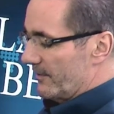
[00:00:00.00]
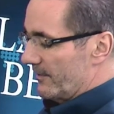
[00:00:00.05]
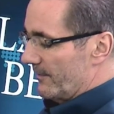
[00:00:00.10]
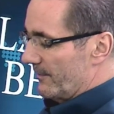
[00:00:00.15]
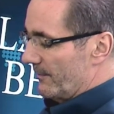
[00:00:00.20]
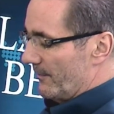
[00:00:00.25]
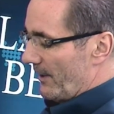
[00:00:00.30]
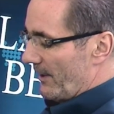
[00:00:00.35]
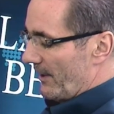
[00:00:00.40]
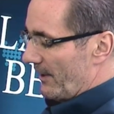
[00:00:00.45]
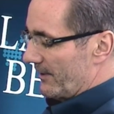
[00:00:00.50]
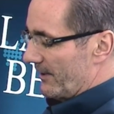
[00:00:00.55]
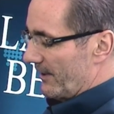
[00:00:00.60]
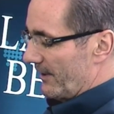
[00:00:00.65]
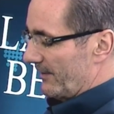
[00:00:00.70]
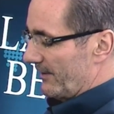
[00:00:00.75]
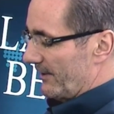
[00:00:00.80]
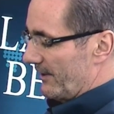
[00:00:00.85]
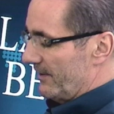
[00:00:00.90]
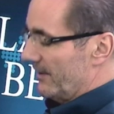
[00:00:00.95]
Man hat ja
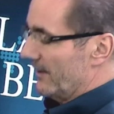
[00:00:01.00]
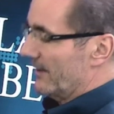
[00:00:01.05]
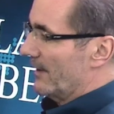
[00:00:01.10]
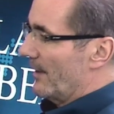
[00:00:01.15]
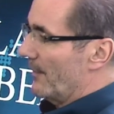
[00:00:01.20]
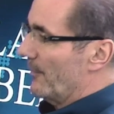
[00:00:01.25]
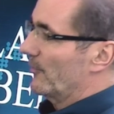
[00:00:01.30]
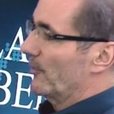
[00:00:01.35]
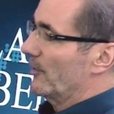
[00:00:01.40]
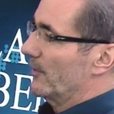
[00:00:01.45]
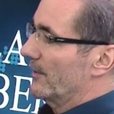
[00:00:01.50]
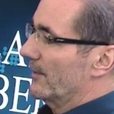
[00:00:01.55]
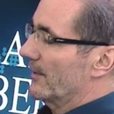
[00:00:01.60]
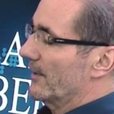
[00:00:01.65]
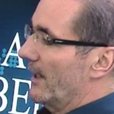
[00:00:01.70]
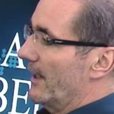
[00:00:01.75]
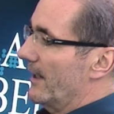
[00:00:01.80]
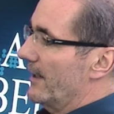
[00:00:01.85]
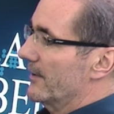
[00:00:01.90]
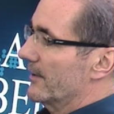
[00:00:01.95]
gesehen, dass selbst für diesen
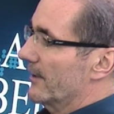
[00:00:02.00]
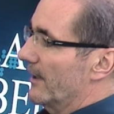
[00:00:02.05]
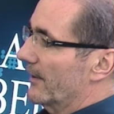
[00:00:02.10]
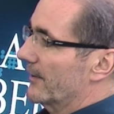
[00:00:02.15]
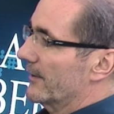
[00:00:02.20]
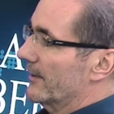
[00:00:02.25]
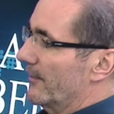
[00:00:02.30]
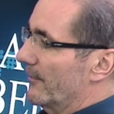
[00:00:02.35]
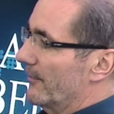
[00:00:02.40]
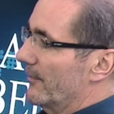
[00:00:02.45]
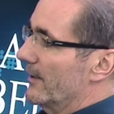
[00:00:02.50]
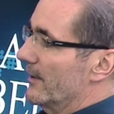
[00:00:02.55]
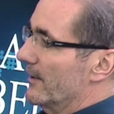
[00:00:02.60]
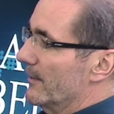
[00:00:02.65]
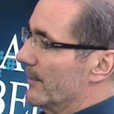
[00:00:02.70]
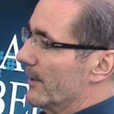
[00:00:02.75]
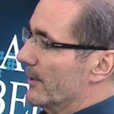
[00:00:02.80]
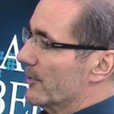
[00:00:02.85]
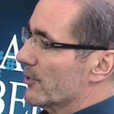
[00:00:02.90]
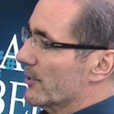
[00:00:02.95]
einen Tag sehr viele
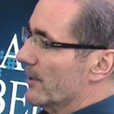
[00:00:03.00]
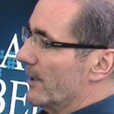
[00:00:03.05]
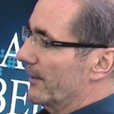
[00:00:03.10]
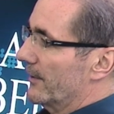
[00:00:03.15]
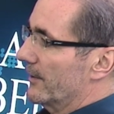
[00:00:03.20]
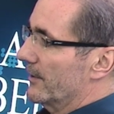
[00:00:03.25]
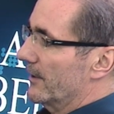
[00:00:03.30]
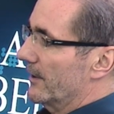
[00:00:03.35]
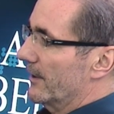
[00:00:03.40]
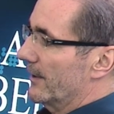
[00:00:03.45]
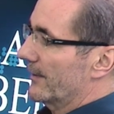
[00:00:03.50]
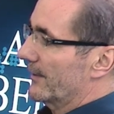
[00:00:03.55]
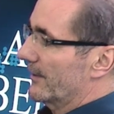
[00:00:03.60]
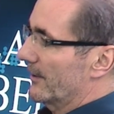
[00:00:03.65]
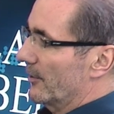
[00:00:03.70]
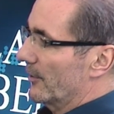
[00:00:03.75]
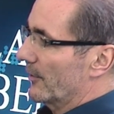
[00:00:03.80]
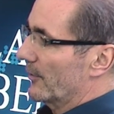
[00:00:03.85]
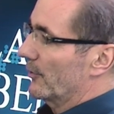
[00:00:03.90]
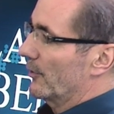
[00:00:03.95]
Menschen angereist sind
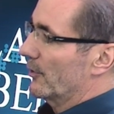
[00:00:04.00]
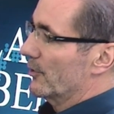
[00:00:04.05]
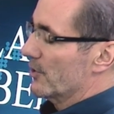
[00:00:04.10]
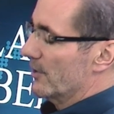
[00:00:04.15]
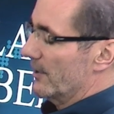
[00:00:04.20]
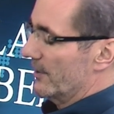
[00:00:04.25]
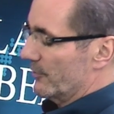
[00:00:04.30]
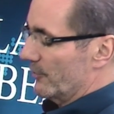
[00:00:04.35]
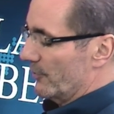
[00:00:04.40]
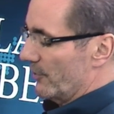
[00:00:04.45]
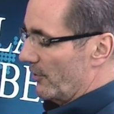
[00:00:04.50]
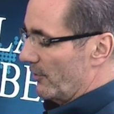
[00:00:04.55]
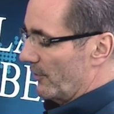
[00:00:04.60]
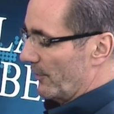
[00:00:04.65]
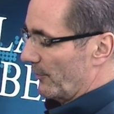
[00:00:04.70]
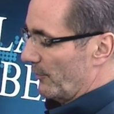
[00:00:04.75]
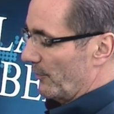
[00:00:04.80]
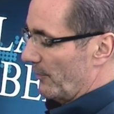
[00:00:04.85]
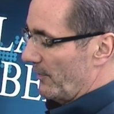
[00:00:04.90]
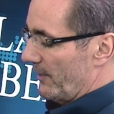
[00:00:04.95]
aus Deutschland und auch
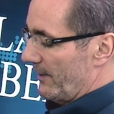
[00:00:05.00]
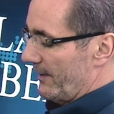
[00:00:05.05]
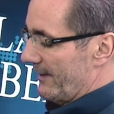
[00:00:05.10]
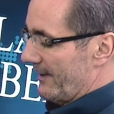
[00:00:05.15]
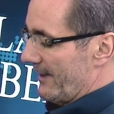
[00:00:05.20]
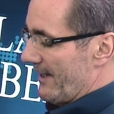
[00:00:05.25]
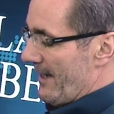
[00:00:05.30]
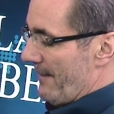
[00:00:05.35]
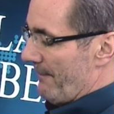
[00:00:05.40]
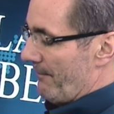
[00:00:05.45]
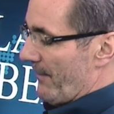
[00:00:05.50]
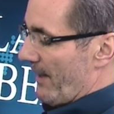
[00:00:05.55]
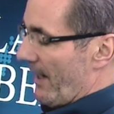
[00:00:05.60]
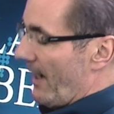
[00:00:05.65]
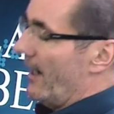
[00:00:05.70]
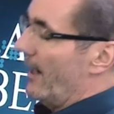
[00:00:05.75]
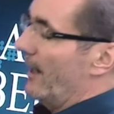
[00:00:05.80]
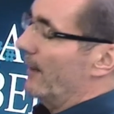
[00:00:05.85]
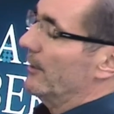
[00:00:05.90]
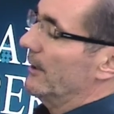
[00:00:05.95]
aus Russland.
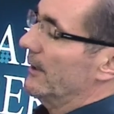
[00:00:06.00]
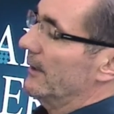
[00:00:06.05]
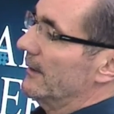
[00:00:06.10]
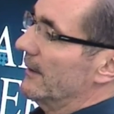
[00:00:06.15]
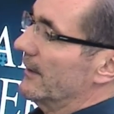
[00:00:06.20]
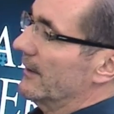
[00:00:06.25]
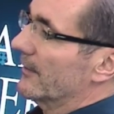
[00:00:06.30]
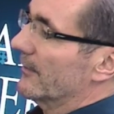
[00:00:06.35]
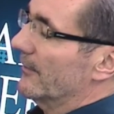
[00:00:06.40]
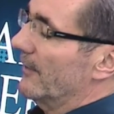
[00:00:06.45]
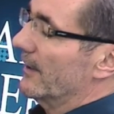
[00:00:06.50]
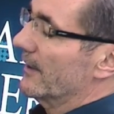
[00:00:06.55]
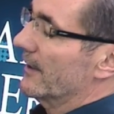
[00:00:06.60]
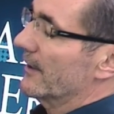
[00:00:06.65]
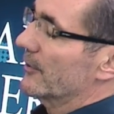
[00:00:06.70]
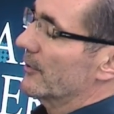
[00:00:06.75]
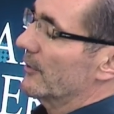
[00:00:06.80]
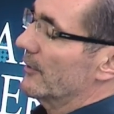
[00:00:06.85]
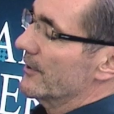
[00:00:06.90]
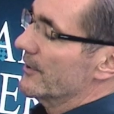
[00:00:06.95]
Aber es war
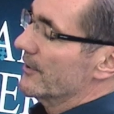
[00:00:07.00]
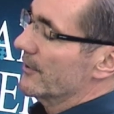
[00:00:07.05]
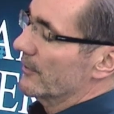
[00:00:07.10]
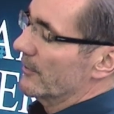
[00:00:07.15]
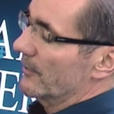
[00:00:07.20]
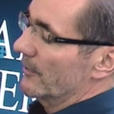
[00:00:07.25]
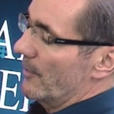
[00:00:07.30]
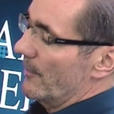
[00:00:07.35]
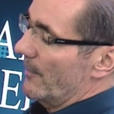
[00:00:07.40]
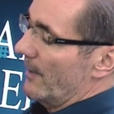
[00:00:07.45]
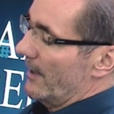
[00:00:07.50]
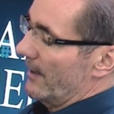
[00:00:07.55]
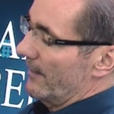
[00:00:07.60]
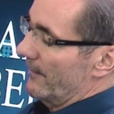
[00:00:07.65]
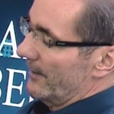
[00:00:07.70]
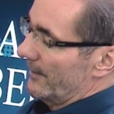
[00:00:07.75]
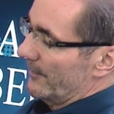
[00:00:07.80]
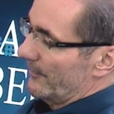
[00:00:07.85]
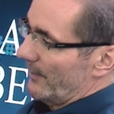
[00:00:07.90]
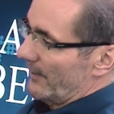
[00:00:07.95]
natürlich,
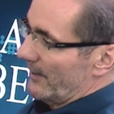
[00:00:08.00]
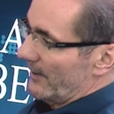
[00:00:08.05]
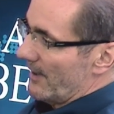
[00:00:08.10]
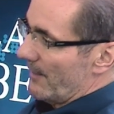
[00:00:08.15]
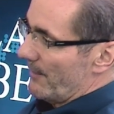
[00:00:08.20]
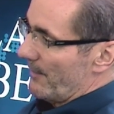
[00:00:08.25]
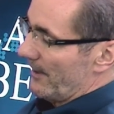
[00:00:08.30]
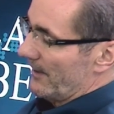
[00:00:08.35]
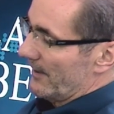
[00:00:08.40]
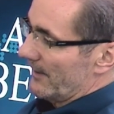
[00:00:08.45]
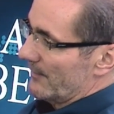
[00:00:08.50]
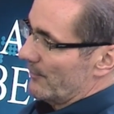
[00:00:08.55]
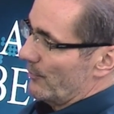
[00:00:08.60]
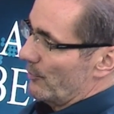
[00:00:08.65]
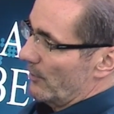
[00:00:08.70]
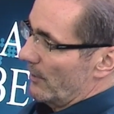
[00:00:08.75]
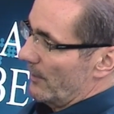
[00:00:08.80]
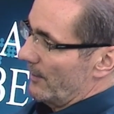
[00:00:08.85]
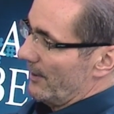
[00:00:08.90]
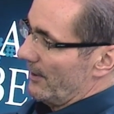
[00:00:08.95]
normalerweise findet der
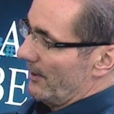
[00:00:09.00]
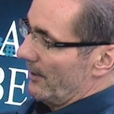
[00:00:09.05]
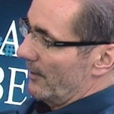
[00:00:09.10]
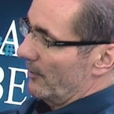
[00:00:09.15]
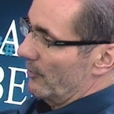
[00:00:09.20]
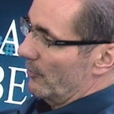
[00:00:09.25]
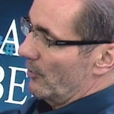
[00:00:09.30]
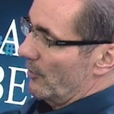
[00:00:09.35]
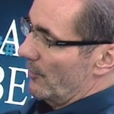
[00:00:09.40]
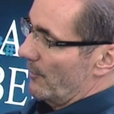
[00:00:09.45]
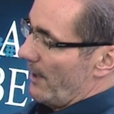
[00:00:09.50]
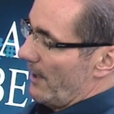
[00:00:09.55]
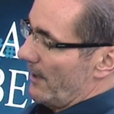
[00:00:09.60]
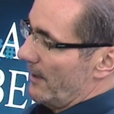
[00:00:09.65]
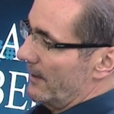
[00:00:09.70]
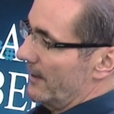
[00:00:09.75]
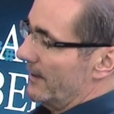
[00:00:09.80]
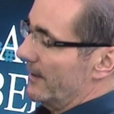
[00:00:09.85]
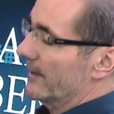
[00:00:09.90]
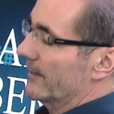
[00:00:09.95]
Petersburger Dialog
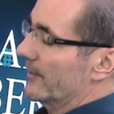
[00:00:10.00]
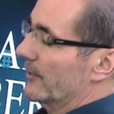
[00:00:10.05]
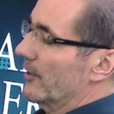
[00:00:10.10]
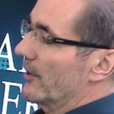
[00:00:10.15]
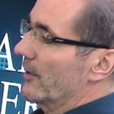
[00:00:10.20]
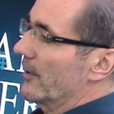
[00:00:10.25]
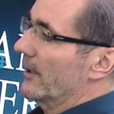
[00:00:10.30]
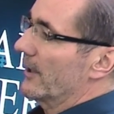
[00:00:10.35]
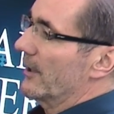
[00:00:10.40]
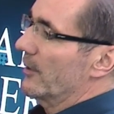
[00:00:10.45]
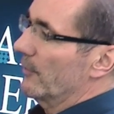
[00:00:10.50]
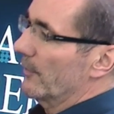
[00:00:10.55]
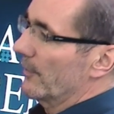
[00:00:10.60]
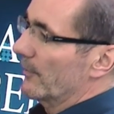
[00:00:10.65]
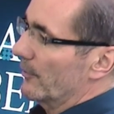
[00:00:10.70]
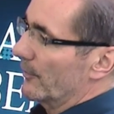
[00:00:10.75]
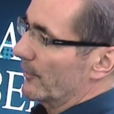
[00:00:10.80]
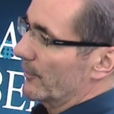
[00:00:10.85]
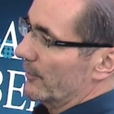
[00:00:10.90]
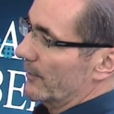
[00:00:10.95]
parallel zu den
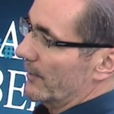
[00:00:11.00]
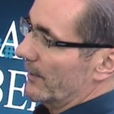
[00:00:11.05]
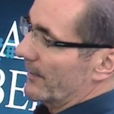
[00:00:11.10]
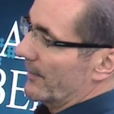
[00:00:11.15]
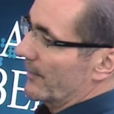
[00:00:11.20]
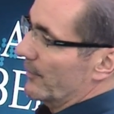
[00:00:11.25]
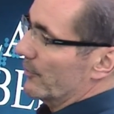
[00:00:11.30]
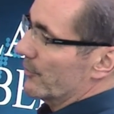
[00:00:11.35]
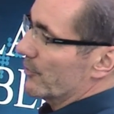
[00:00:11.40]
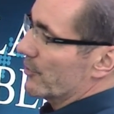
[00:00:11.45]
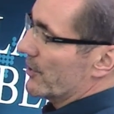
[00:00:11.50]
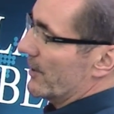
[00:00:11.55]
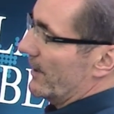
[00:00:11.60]
Regierungskonsultationen die statt.